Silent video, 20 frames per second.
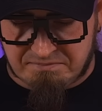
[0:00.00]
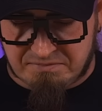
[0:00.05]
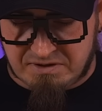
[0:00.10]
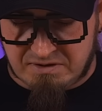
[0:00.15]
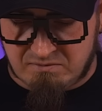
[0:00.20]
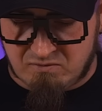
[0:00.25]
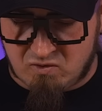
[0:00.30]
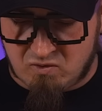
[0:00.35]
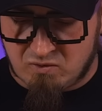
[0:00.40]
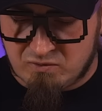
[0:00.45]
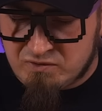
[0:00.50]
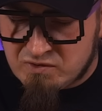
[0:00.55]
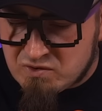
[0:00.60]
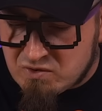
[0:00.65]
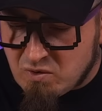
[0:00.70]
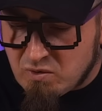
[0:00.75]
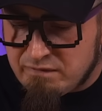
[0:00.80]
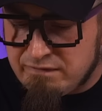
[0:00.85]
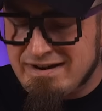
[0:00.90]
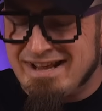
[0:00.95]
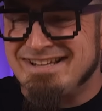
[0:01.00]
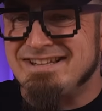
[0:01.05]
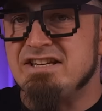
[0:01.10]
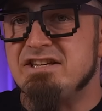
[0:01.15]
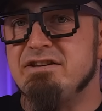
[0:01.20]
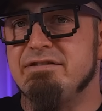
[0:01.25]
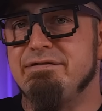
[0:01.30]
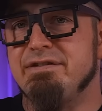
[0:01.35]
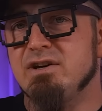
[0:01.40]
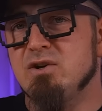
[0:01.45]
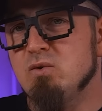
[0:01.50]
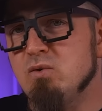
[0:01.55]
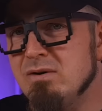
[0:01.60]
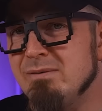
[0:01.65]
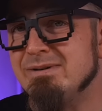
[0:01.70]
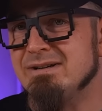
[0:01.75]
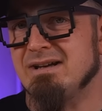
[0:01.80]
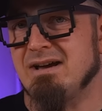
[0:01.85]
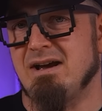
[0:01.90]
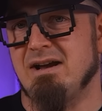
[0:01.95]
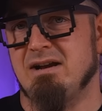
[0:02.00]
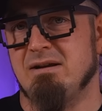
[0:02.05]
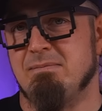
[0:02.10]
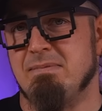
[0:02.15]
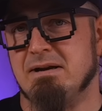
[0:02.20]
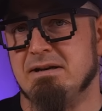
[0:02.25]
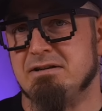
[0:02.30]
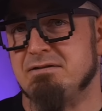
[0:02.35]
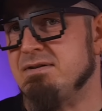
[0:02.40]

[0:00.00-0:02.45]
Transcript: dem Kunstdruck vielleicht nicht eine Figur mit reingepackt?